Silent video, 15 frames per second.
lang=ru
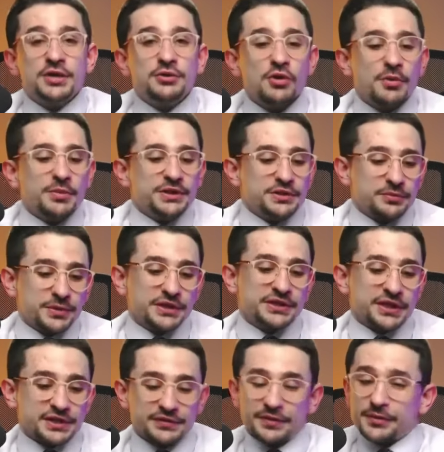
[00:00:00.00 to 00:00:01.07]
Но об этом мы и
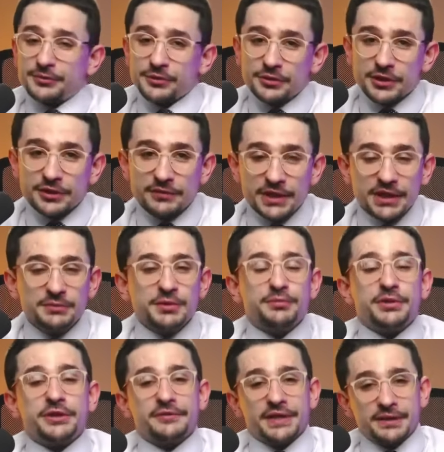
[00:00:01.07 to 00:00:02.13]
так с вами много говорим, и
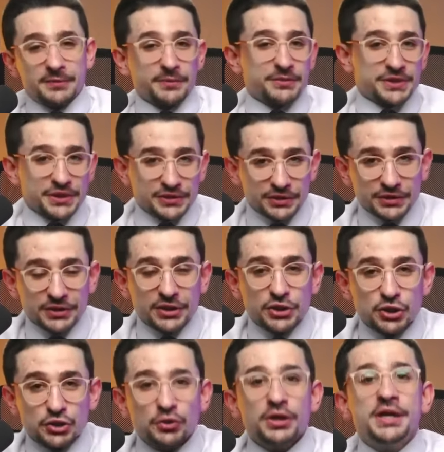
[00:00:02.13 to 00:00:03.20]
поговорим обязательно
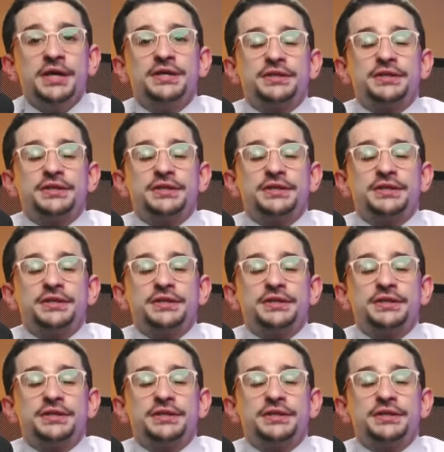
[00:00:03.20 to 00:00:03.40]
еще.